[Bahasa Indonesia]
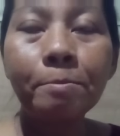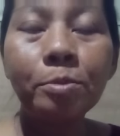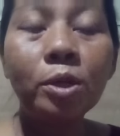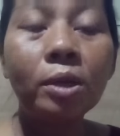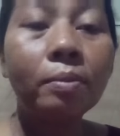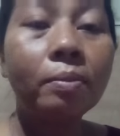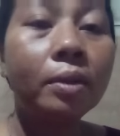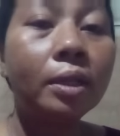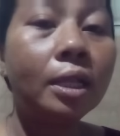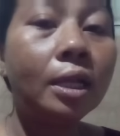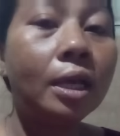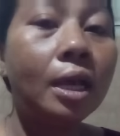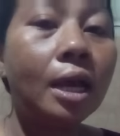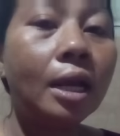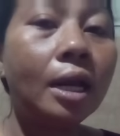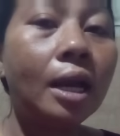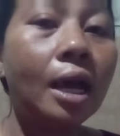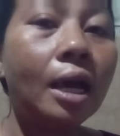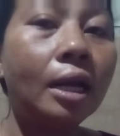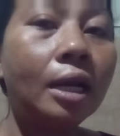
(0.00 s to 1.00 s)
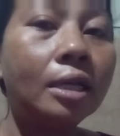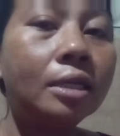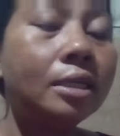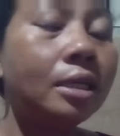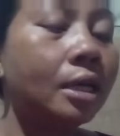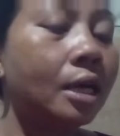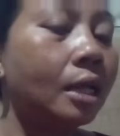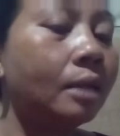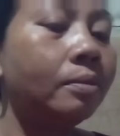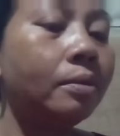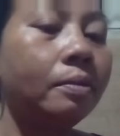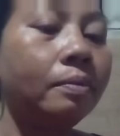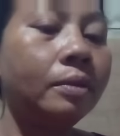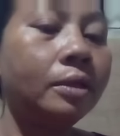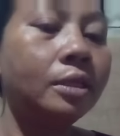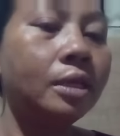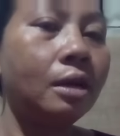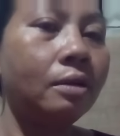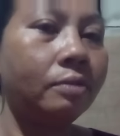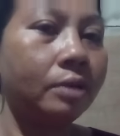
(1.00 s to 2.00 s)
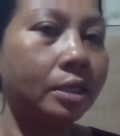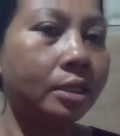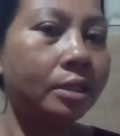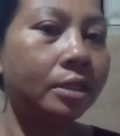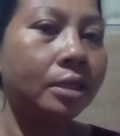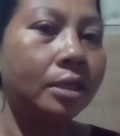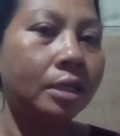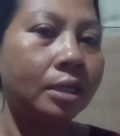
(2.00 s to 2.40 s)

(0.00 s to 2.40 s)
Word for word: Yang penting anak-anak sehat pemirsa wis.